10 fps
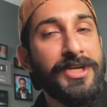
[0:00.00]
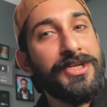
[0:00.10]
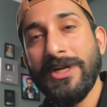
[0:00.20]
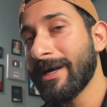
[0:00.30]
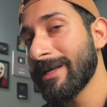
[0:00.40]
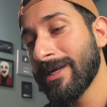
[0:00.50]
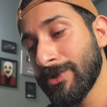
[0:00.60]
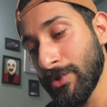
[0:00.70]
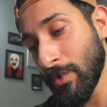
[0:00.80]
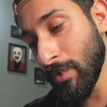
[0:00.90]
नहीं चला रहा
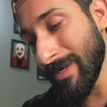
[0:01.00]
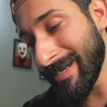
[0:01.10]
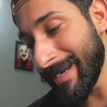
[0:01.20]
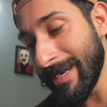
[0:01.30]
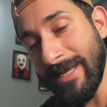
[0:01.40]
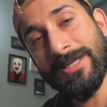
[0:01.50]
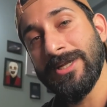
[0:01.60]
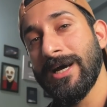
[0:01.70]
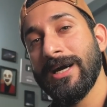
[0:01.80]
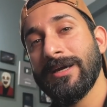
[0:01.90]
जो ग्रैंडी
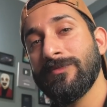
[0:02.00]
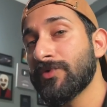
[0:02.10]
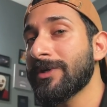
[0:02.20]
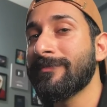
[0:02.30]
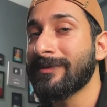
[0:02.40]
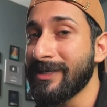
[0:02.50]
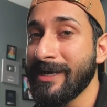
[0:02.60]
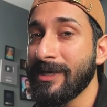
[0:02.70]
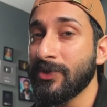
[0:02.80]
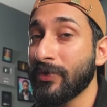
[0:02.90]
चला के मुझे मज़ा
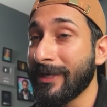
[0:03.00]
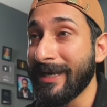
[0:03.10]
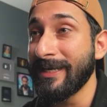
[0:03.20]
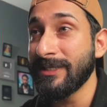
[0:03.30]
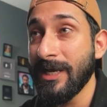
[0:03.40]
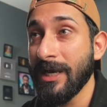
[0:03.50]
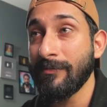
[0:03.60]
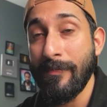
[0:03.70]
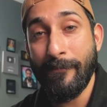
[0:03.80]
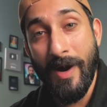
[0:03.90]
आया जो ग्रैंडी चला के
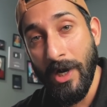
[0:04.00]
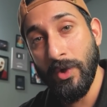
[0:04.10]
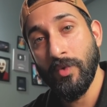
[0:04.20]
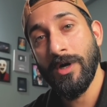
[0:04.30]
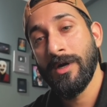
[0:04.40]
मैं पागल हुआ